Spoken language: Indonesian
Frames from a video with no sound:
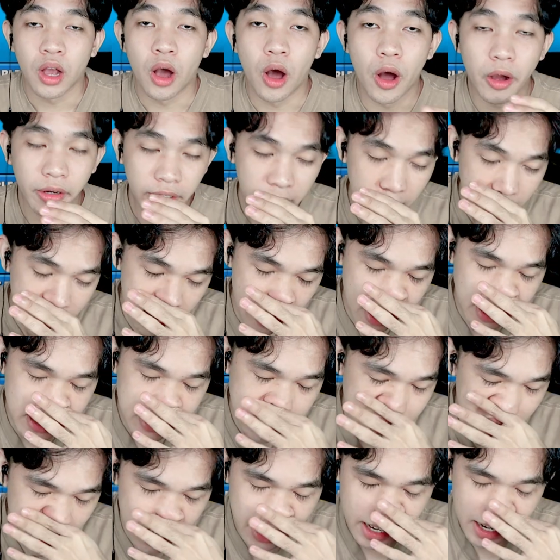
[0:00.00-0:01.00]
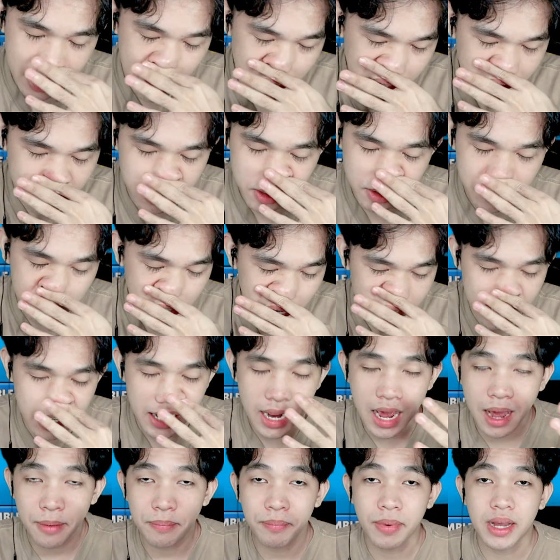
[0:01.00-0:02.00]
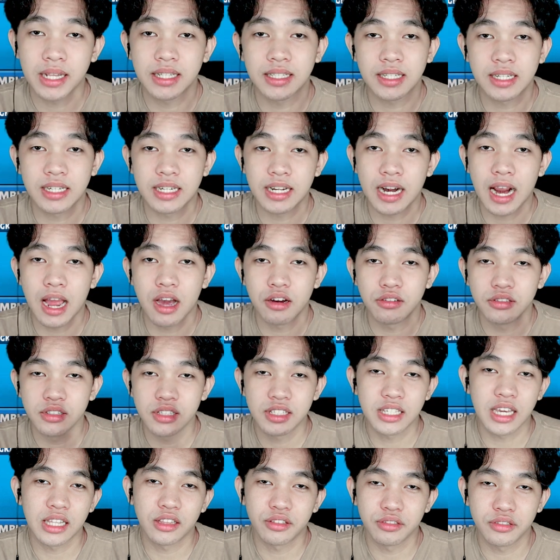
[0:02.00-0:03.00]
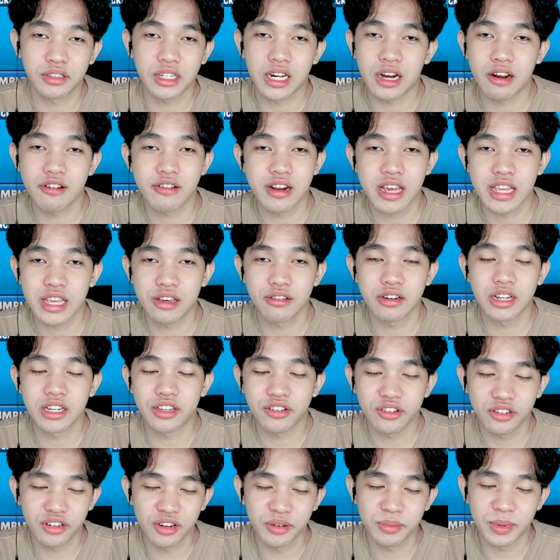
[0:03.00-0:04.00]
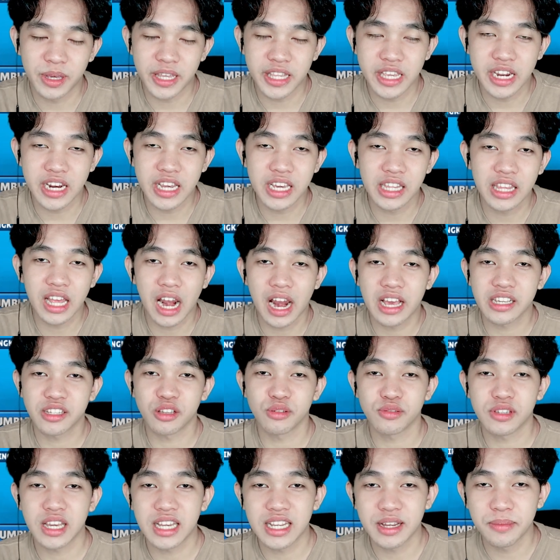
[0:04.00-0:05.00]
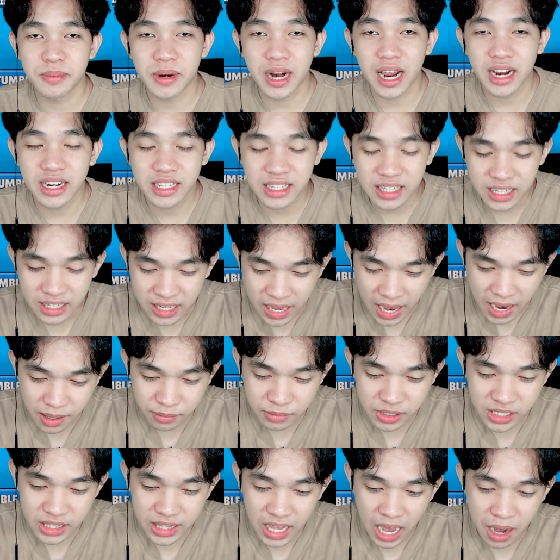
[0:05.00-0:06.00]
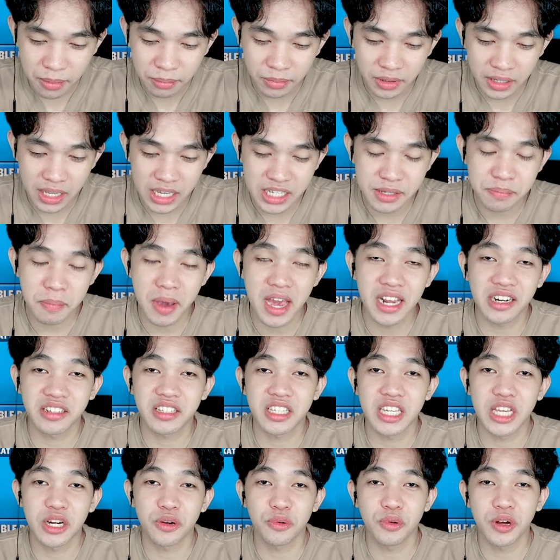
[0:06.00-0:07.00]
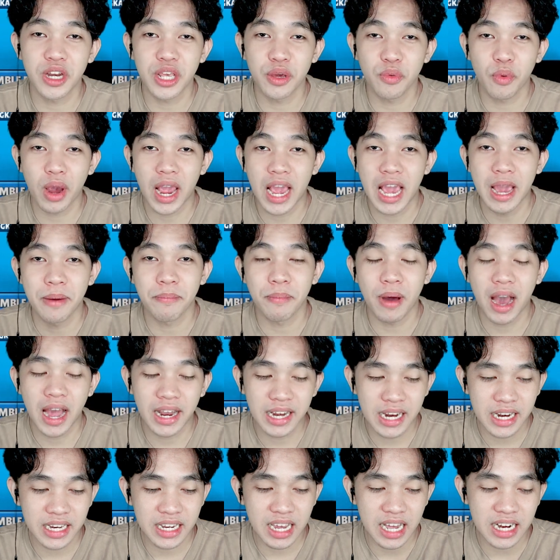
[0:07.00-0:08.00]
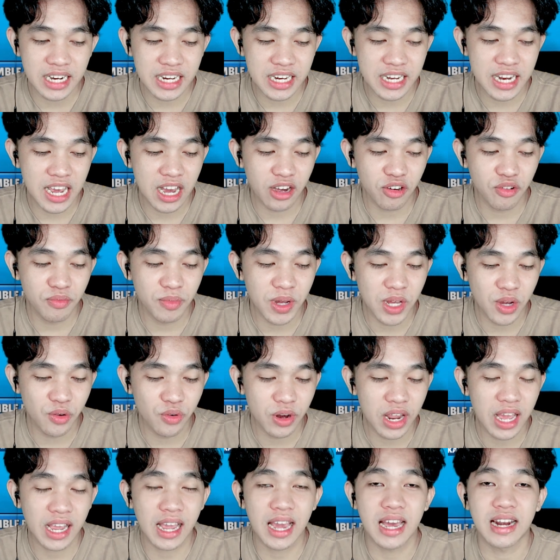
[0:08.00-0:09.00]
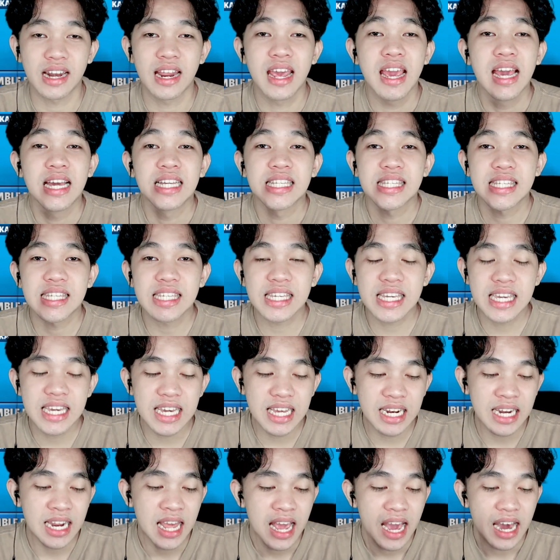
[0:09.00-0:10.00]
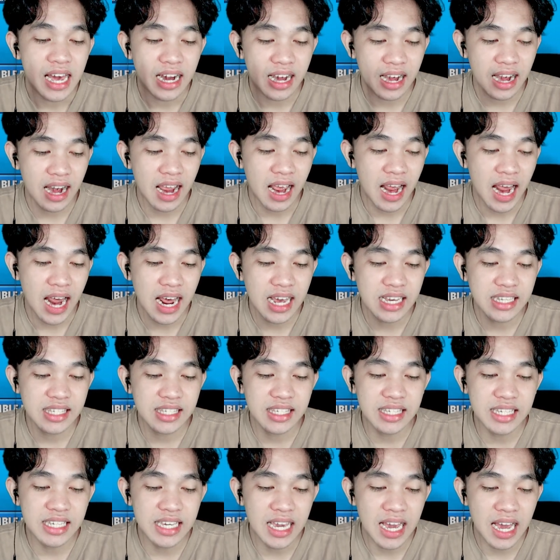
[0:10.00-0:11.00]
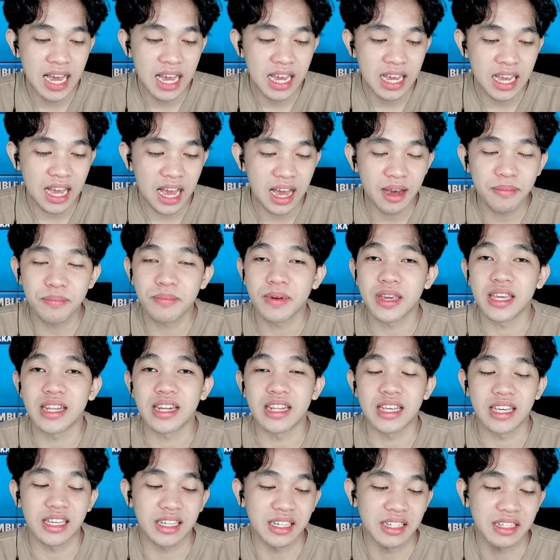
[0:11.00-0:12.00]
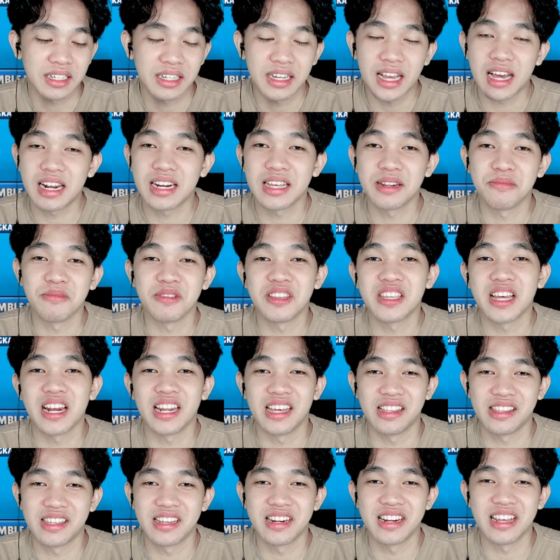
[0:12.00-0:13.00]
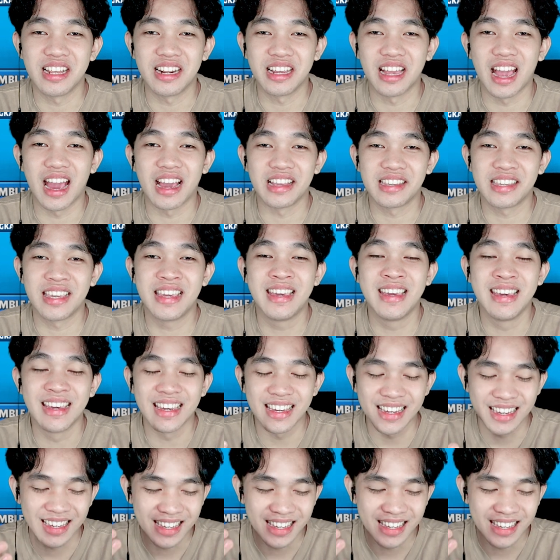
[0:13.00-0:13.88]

Oke guys, karena aku sudah dapat crown satu crown aja udah cukup ya. Jadi kita langsung saja beralih ke game Stumble Guys versi Rudy WFA dan kali ini aku menggunakan skin rahasia apa ini? Kalian bisa lihat sendiri guys.